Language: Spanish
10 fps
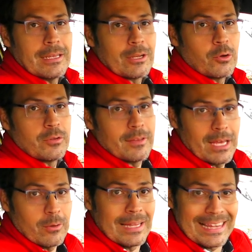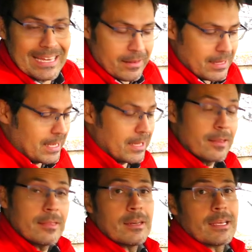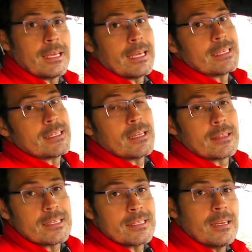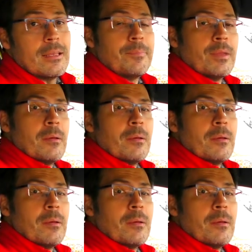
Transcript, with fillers: el cotidiano del día a día, hay que decir que este A3 tiene